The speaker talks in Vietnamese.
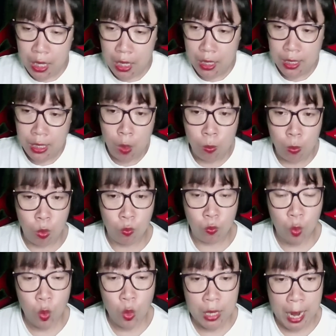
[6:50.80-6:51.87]
Sau một
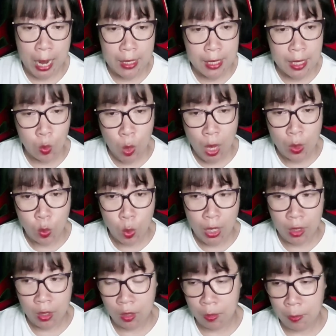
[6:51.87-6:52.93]
phút, hắn sẽ thoát
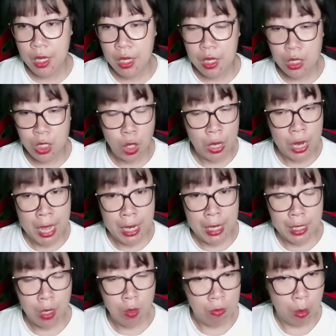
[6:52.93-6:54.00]
toàn lực. Cho
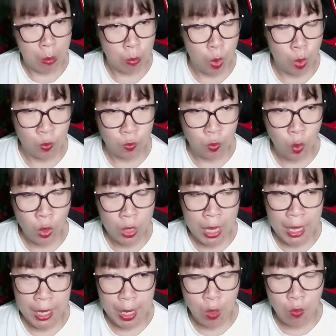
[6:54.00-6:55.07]
nên trong vòng một phút,
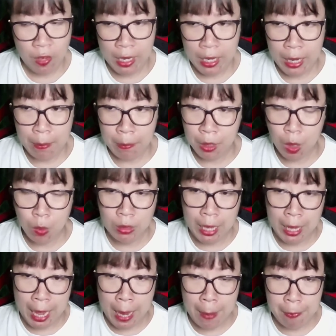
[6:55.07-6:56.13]
nếu Phan Lâm không
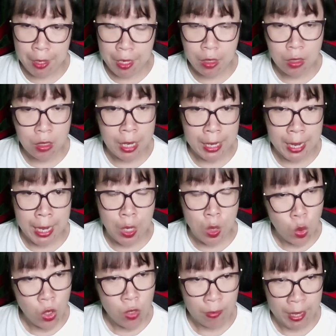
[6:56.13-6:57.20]
thể ép những người này
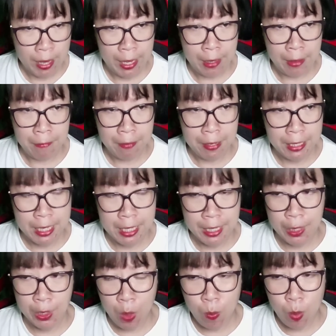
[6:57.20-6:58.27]
lui về, vậy thì
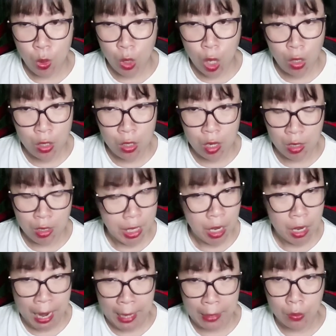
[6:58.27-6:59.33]
chỉ có một con đường
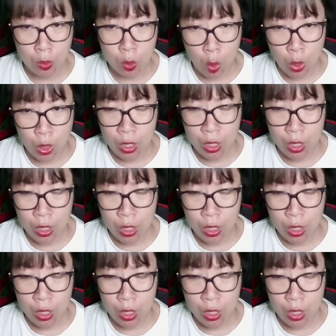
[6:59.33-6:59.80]
chờ hắn thôi,